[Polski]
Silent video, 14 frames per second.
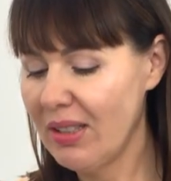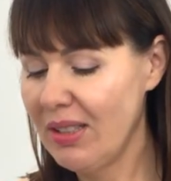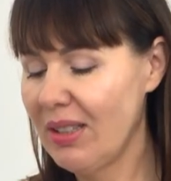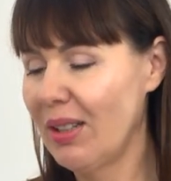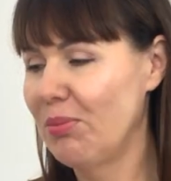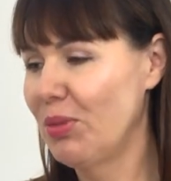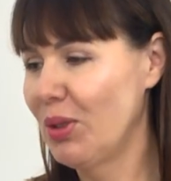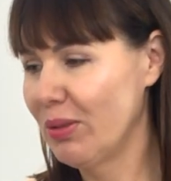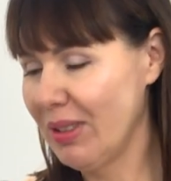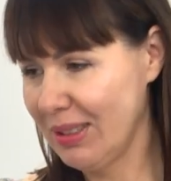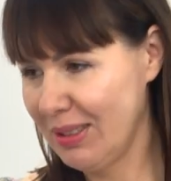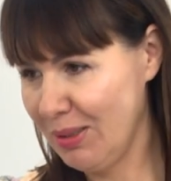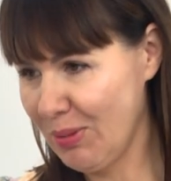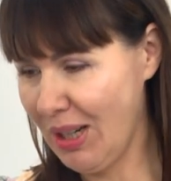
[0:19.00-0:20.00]
i Hebdowa
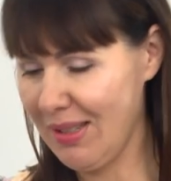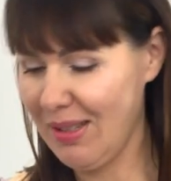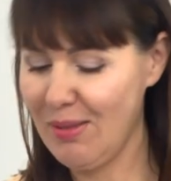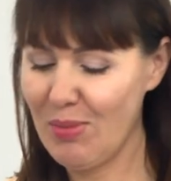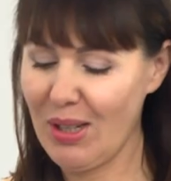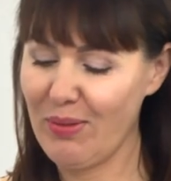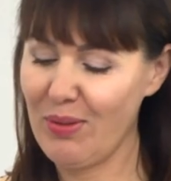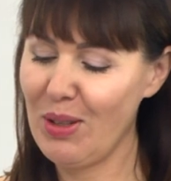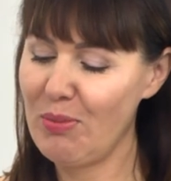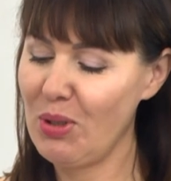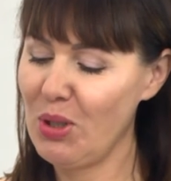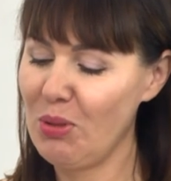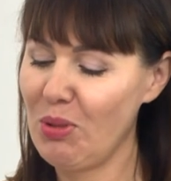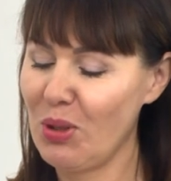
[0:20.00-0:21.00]
tym razem. Za chwilę
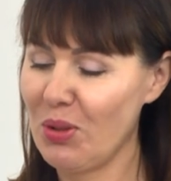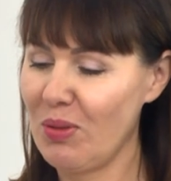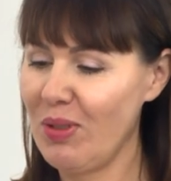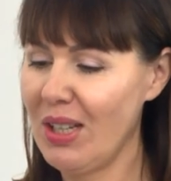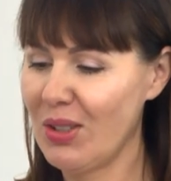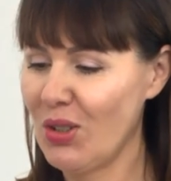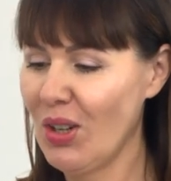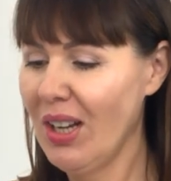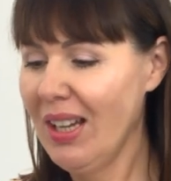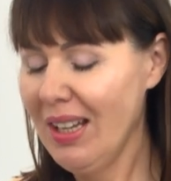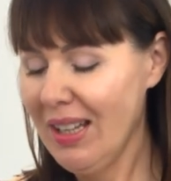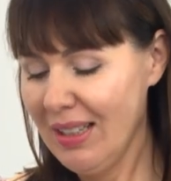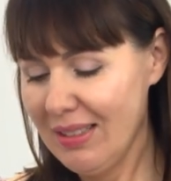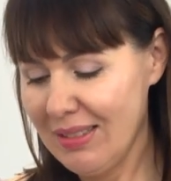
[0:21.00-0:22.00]
będziemy rozwijać
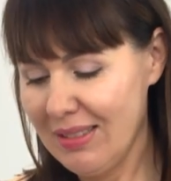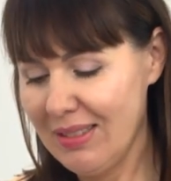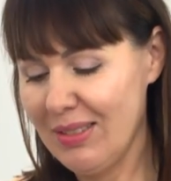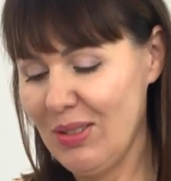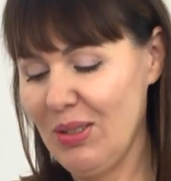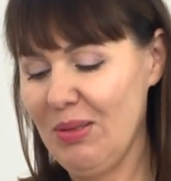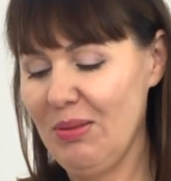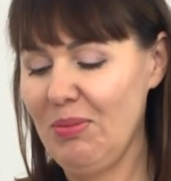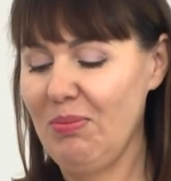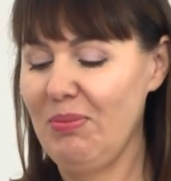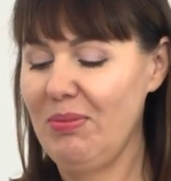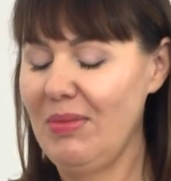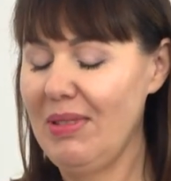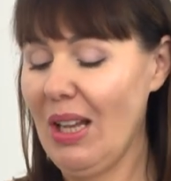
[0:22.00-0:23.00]
yy,
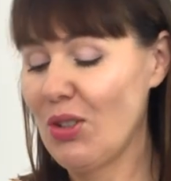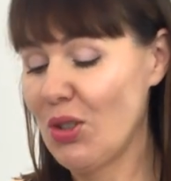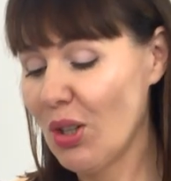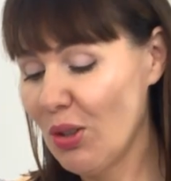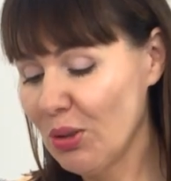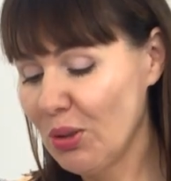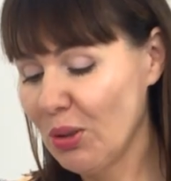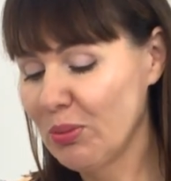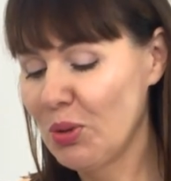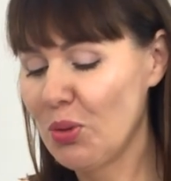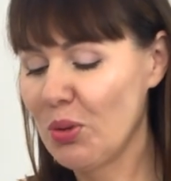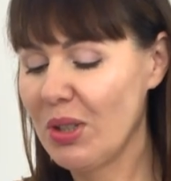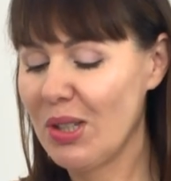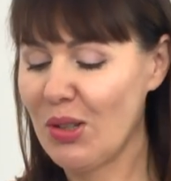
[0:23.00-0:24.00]
dlaczego tom
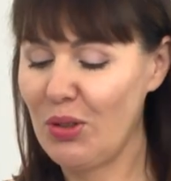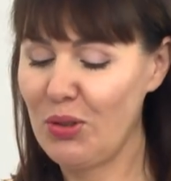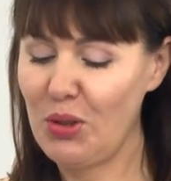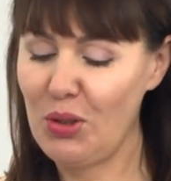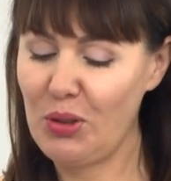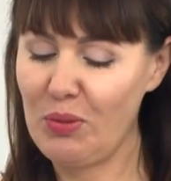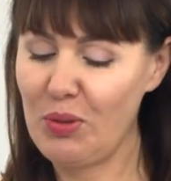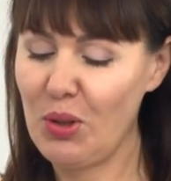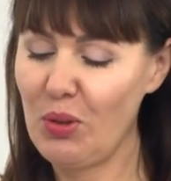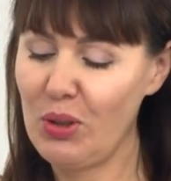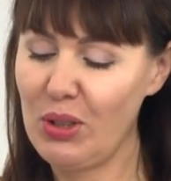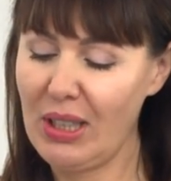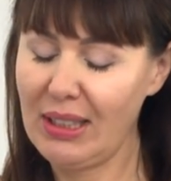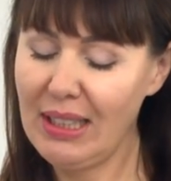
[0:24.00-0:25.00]
drugi, skąd się to wzięło
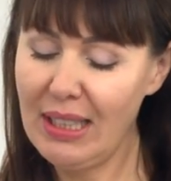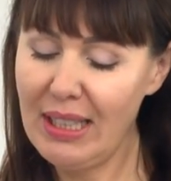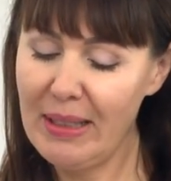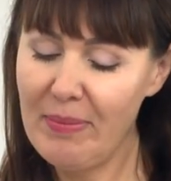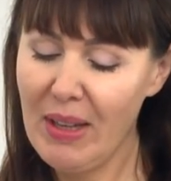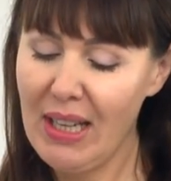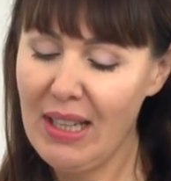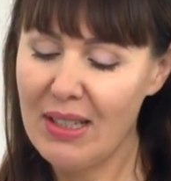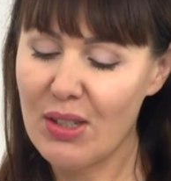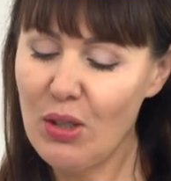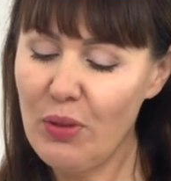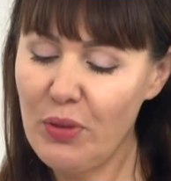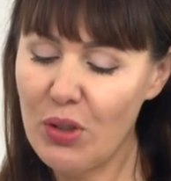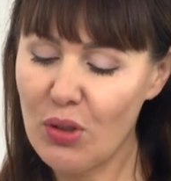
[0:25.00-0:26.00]
i tak dalej.
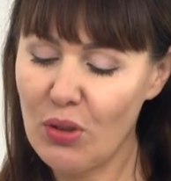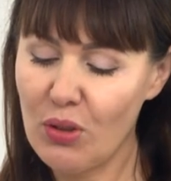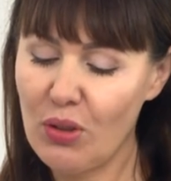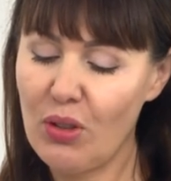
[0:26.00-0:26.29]
Zofii z,